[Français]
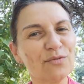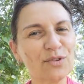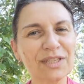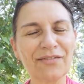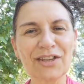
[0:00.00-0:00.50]
vous
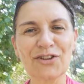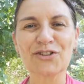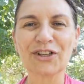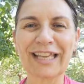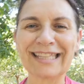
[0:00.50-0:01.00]
savez que
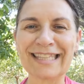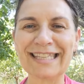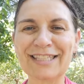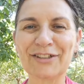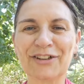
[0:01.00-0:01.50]

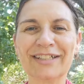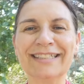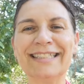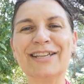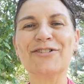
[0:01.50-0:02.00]
j'organise
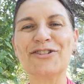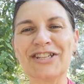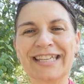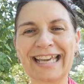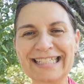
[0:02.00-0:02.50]
des
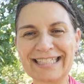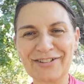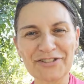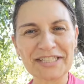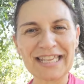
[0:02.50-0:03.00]
coachings
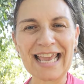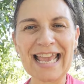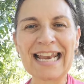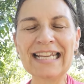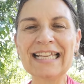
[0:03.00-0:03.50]

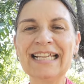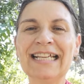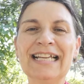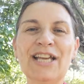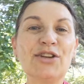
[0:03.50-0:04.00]
résidentiels
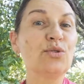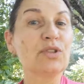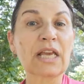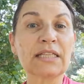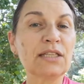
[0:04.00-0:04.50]

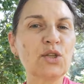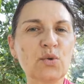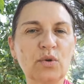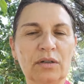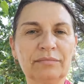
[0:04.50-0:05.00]
jusqu'à six
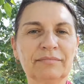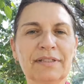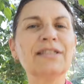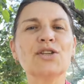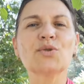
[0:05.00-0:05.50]
jours.
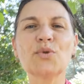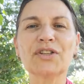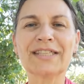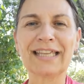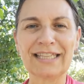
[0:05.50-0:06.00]
Six jours,
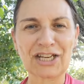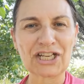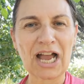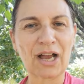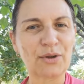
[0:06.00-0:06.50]
c'est
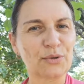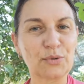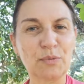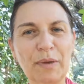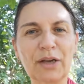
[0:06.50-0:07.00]
déjà euh,
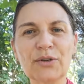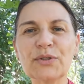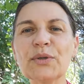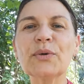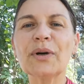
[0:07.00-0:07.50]
super
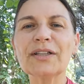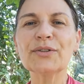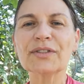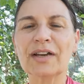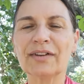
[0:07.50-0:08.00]
costaud hein,
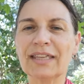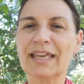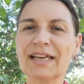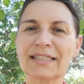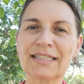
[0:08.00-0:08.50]
de
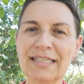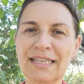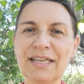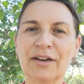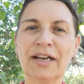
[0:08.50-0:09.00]
travailler
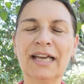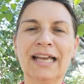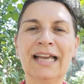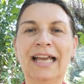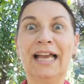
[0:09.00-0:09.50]
ainsi euh,
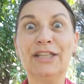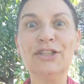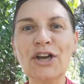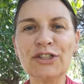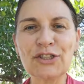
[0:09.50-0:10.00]

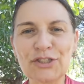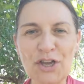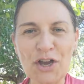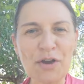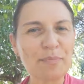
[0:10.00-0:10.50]

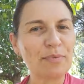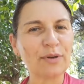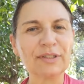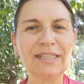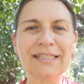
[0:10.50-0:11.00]
non-stop,
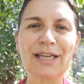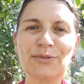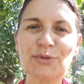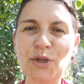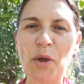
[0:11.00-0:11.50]
10 euh, à
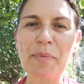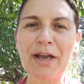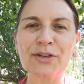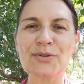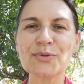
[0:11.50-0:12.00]
12 heures
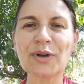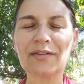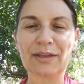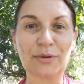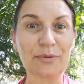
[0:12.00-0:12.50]
par jour
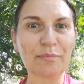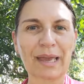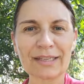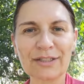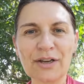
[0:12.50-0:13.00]
avec une
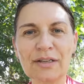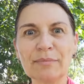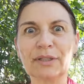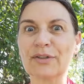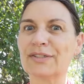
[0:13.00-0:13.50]
personne
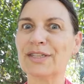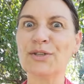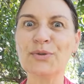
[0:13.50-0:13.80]
pendant six